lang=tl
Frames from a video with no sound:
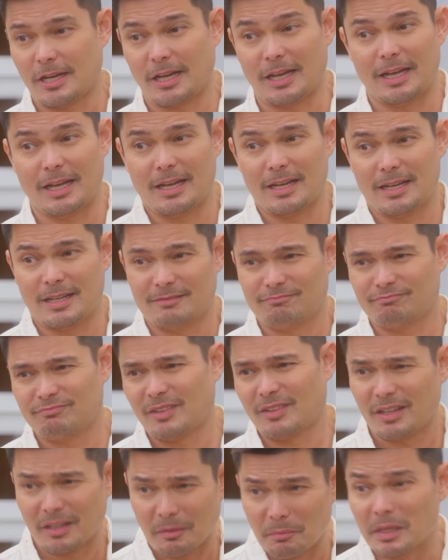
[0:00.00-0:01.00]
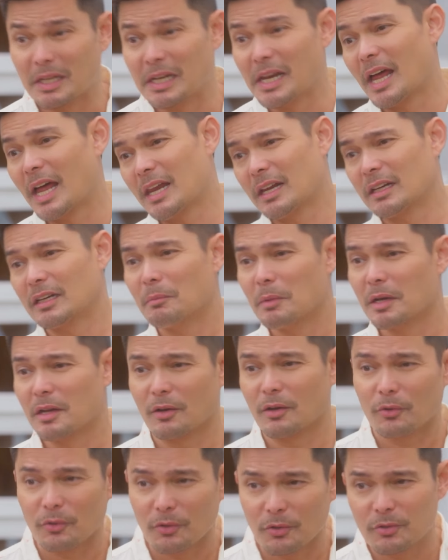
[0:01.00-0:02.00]
Tsaka, Bigla lang naman
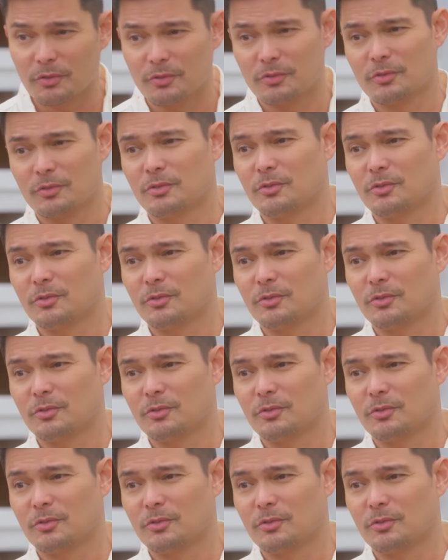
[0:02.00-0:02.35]
ako.